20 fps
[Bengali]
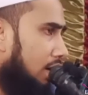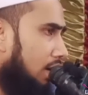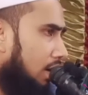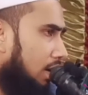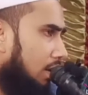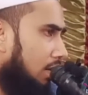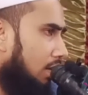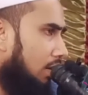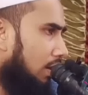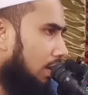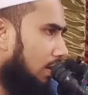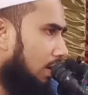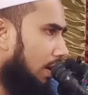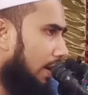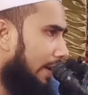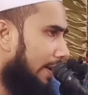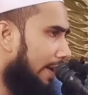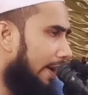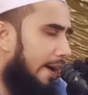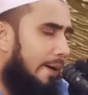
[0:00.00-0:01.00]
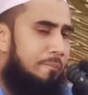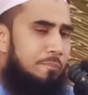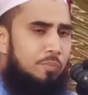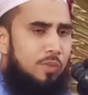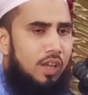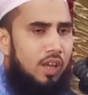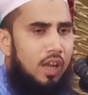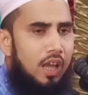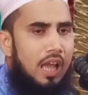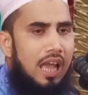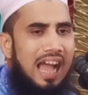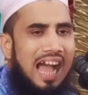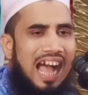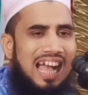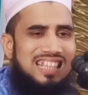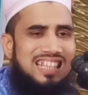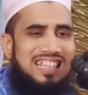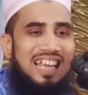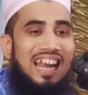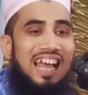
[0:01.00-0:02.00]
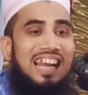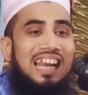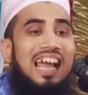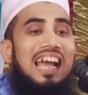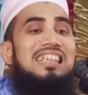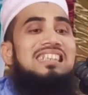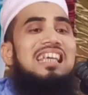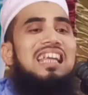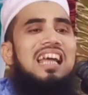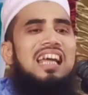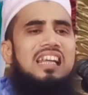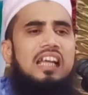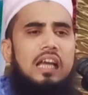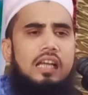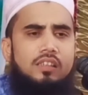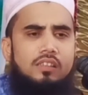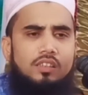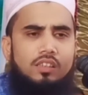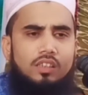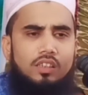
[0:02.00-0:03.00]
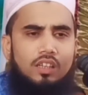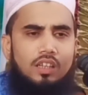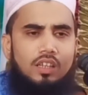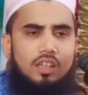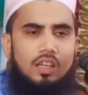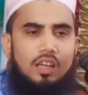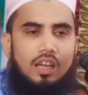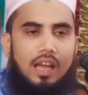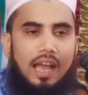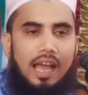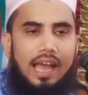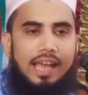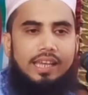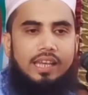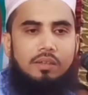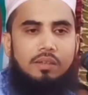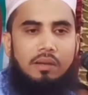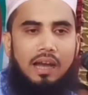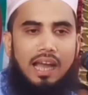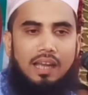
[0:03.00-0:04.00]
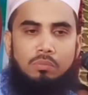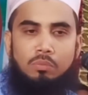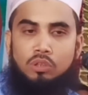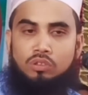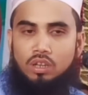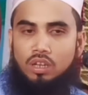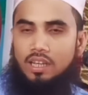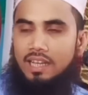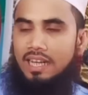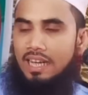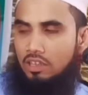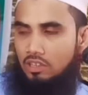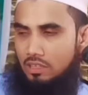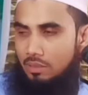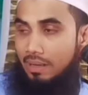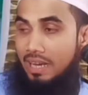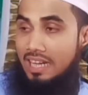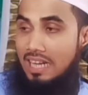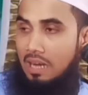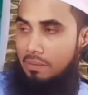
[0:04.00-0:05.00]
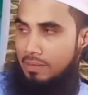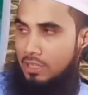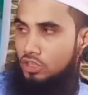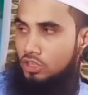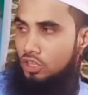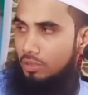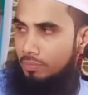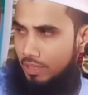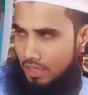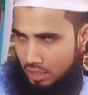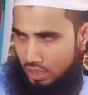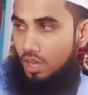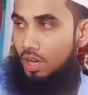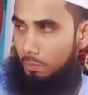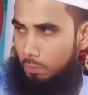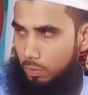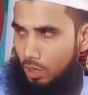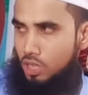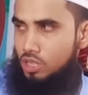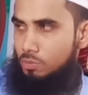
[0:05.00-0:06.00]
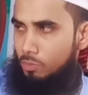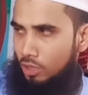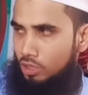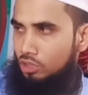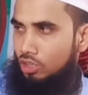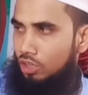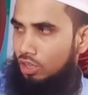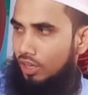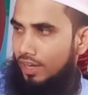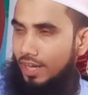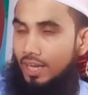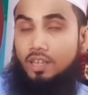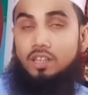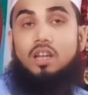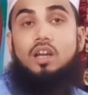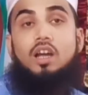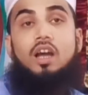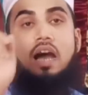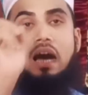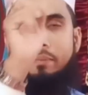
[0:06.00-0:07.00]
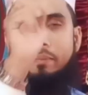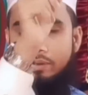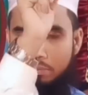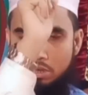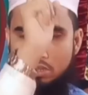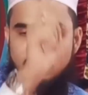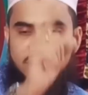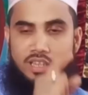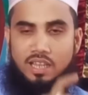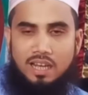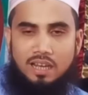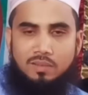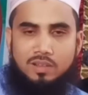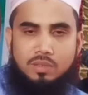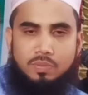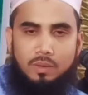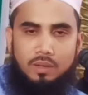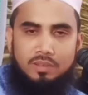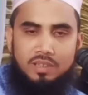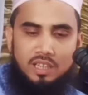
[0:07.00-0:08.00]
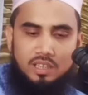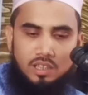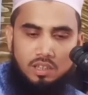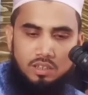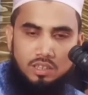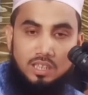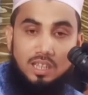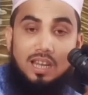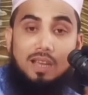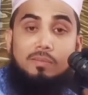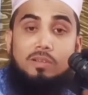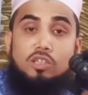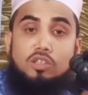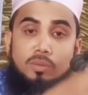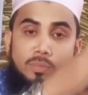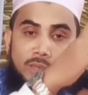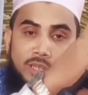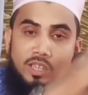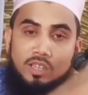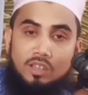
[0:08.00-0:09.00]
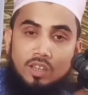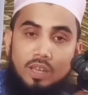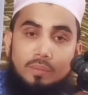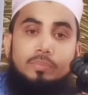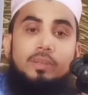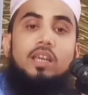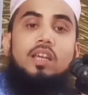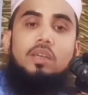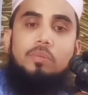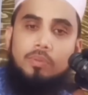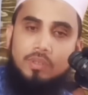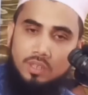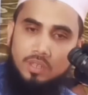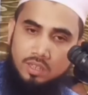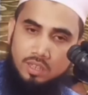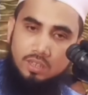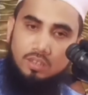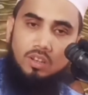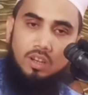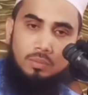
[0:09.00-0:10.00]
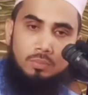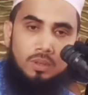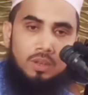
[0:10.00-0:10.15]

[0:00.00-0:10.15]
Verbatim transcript: কত কর না কেন আসে না না আসে না না আসে ভাই রে ভাই মুসল্লিরা কচ্ছে ভাই নামাজ হবি বক্স বন্ধ করেন আমরা মসজিদে নামাজ পড়ে যাচ্ছি কচ্ছে নামাজ তো প্রতিদিন হয় বিয়ে কি প্রতিদিন কর্ম